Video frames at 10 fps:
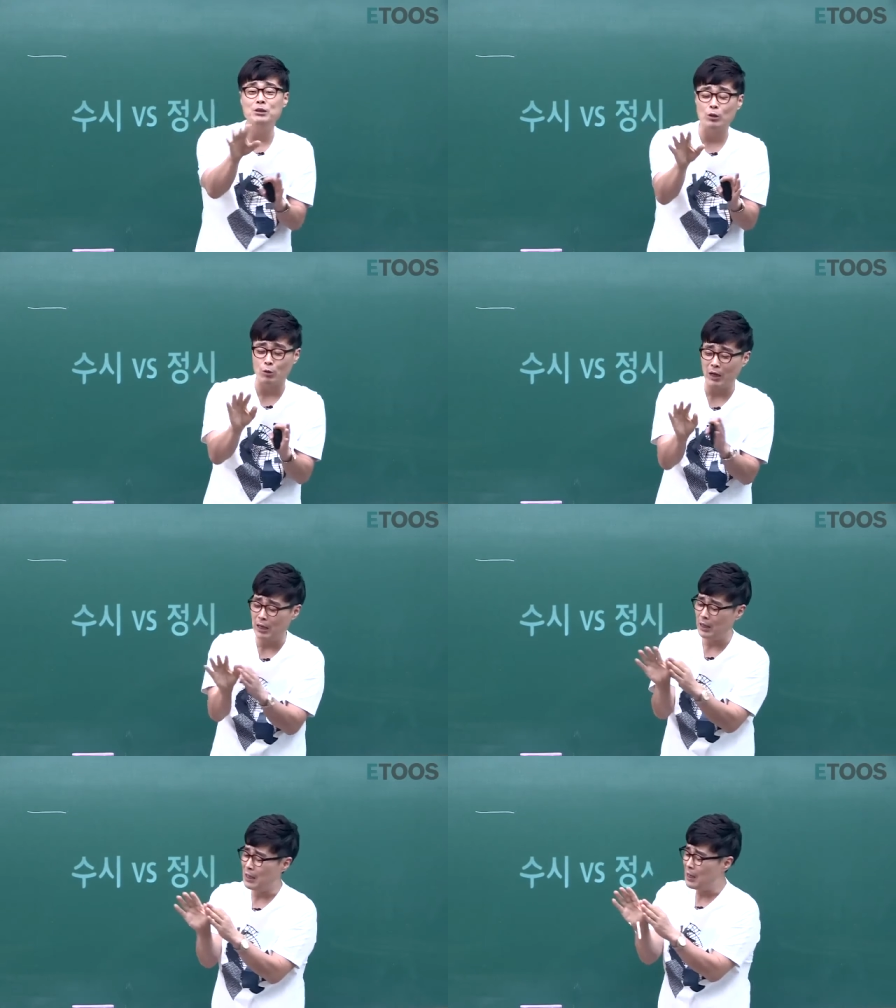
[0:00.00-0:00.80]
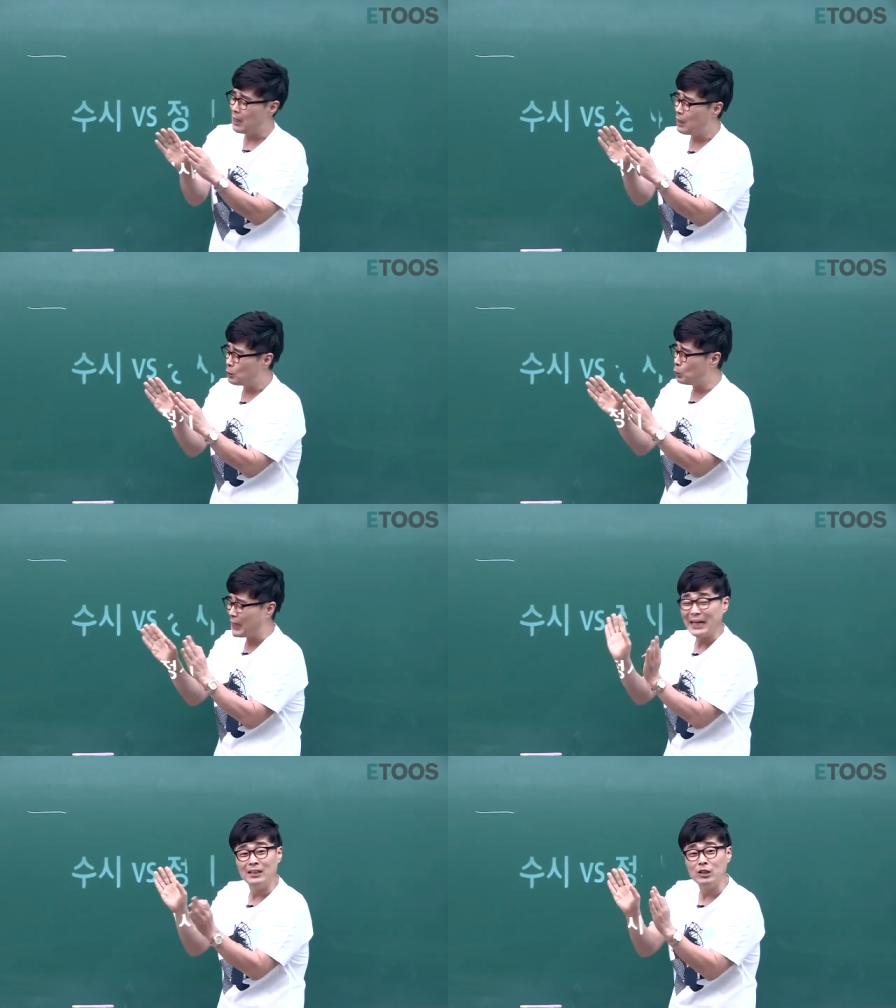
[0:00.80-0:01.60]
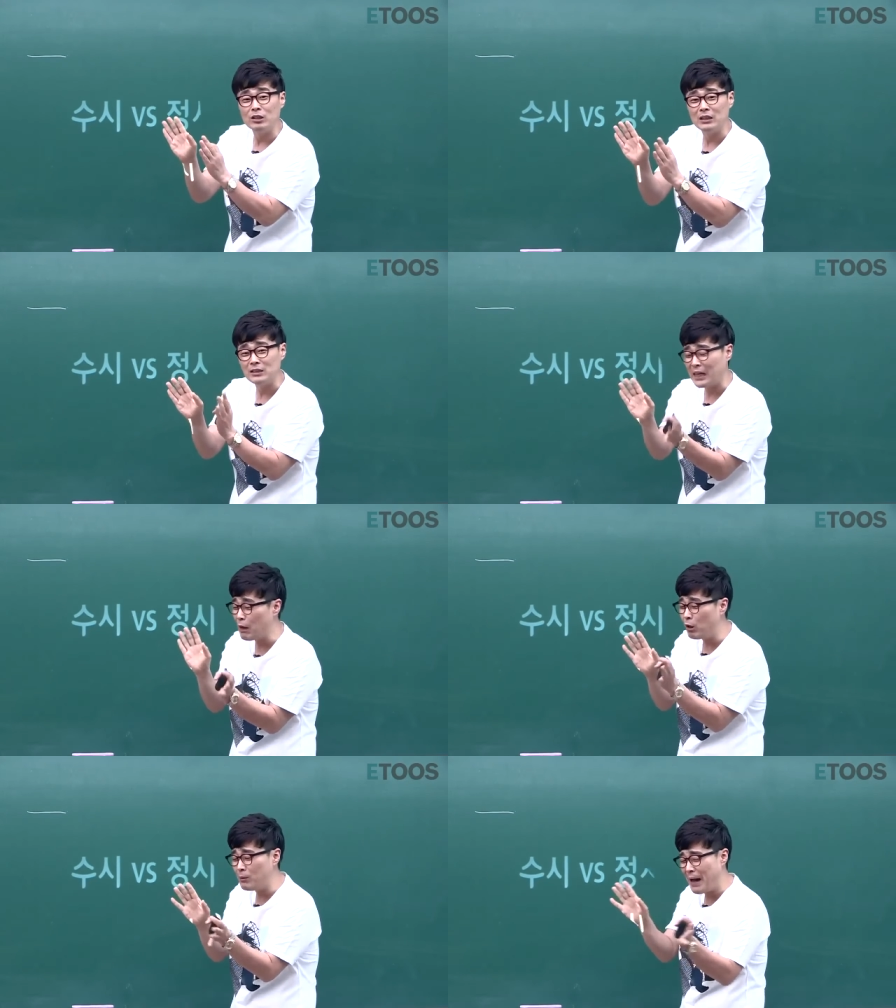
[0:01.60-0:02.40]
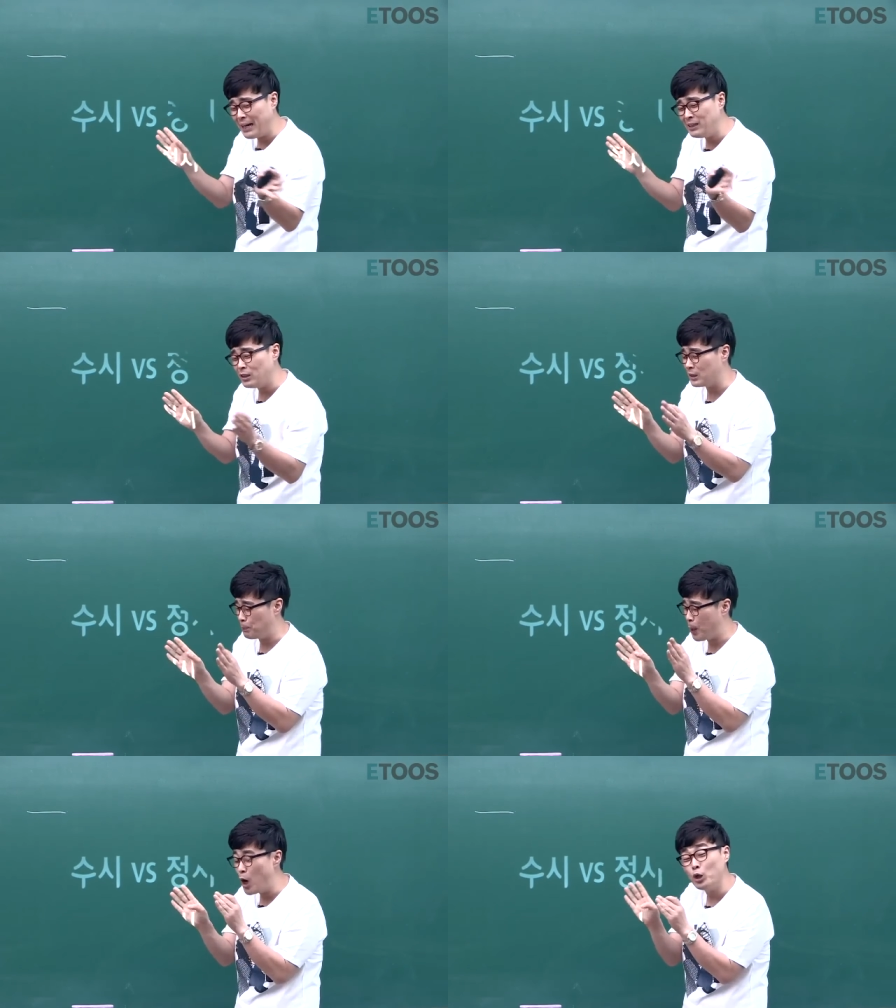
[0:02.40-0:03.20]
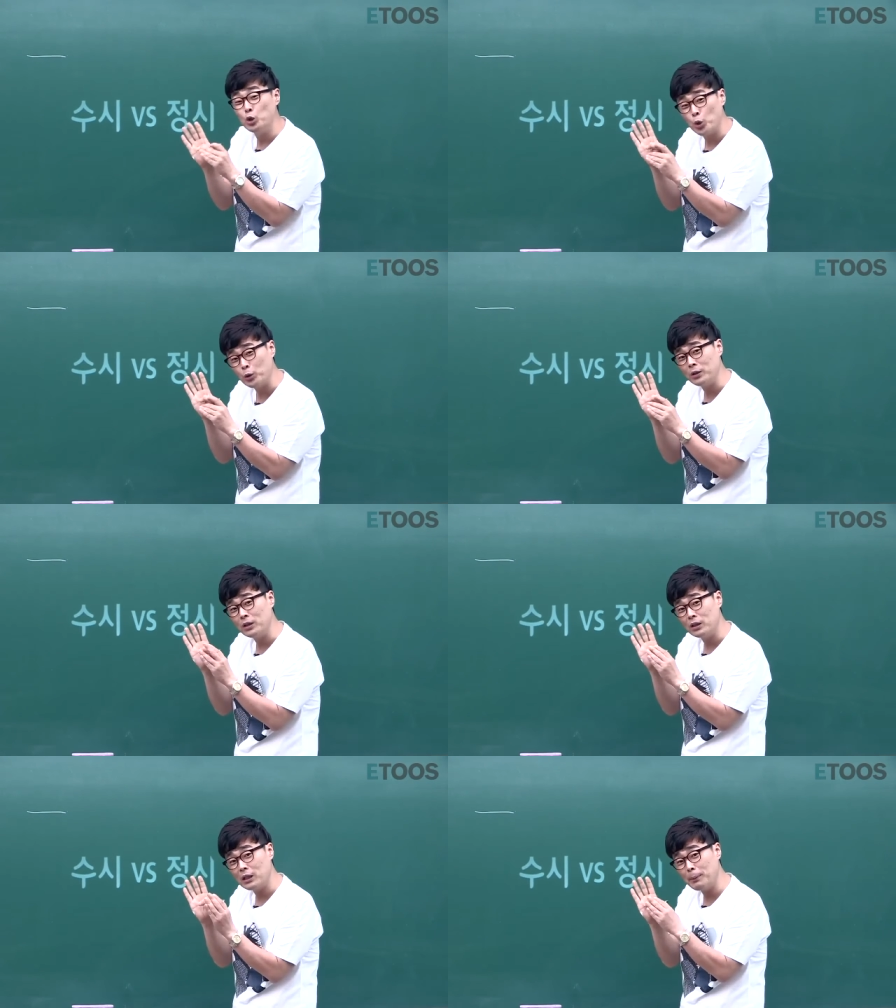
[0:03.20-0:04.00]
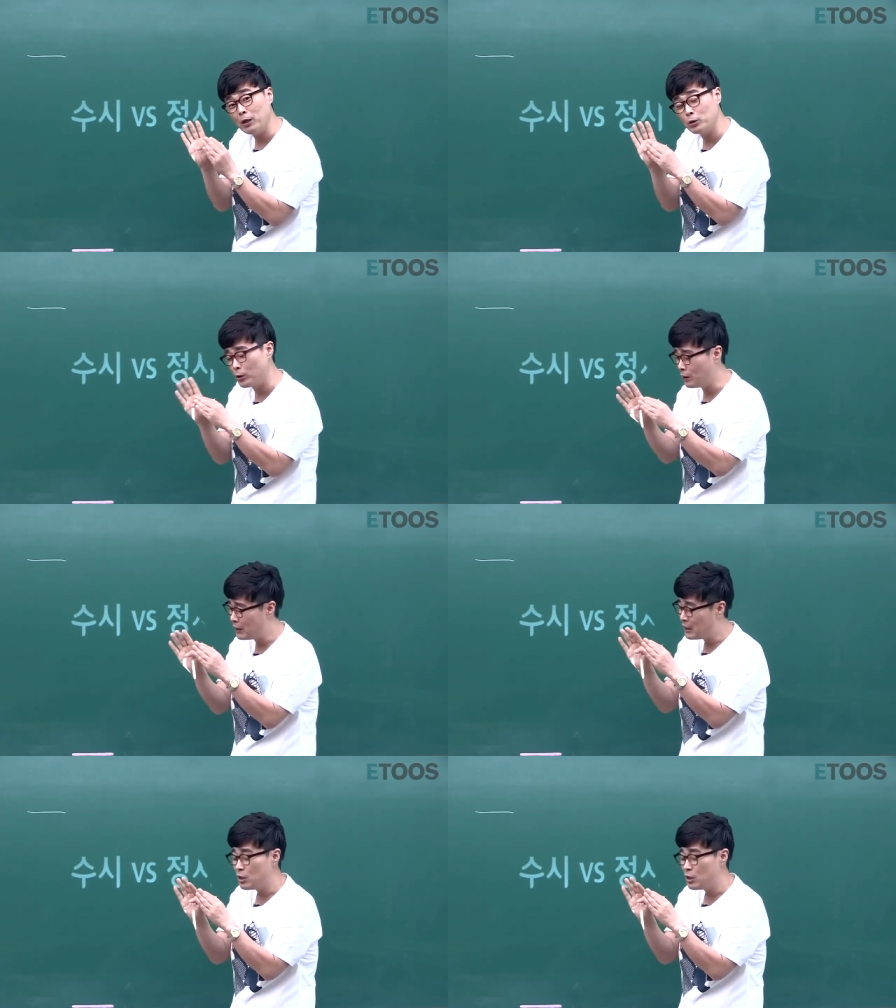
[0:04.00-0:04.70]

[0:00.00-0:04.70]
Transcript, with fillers: 지역과 또 다른 지역들이 있어요 학원이 많은 지역에서 평촌 특히 평촌